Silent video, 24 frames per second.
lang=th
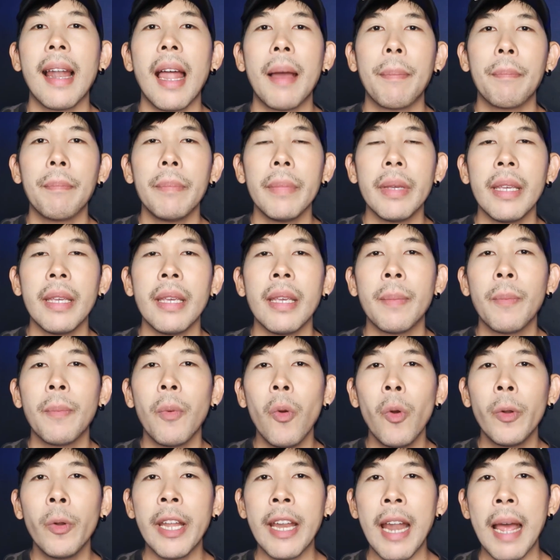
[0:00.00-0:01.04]
กลับมี
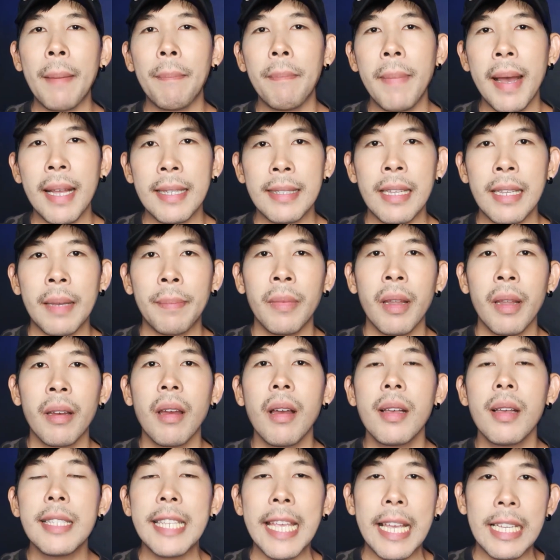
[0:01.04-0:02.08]
ผู้ได้รับบาดเจ็บแล้ว
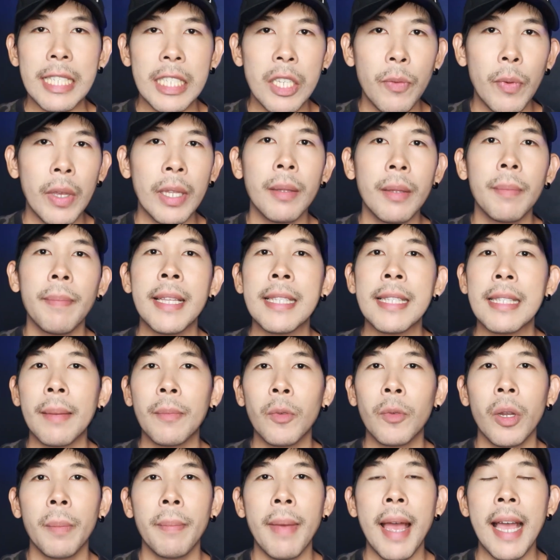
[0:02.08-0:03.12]
ก็เสียชีวิตเป็น
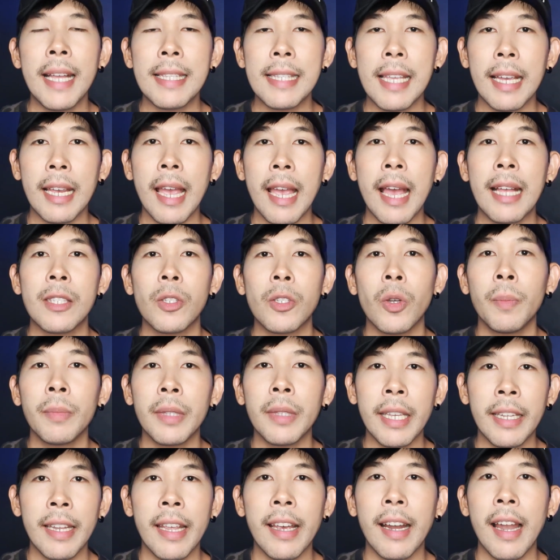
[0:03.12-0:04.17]
จำนวนมากจากการโจม
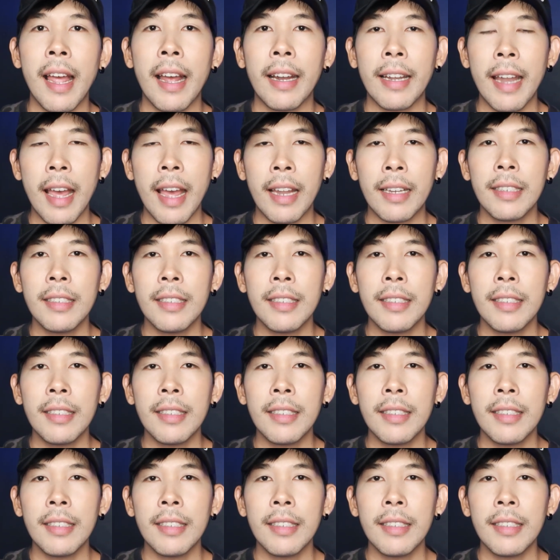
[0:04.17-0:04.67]
ตีในครั้งนั้